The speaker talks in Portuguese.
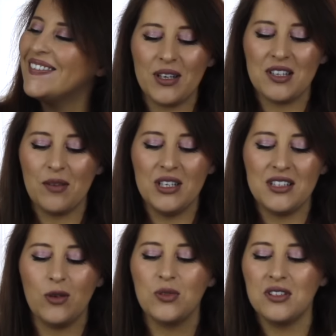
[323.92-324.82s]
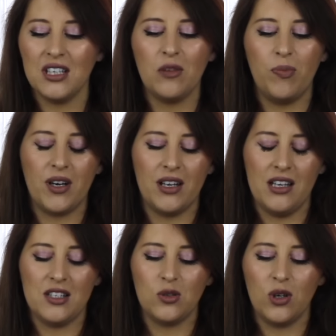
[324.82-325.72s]
Basicamente é um stick
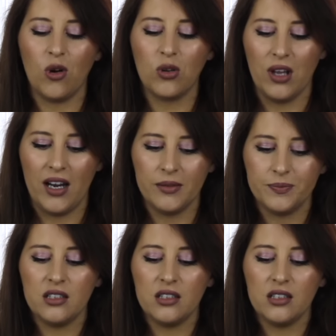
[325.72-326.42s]
para a zona ocular,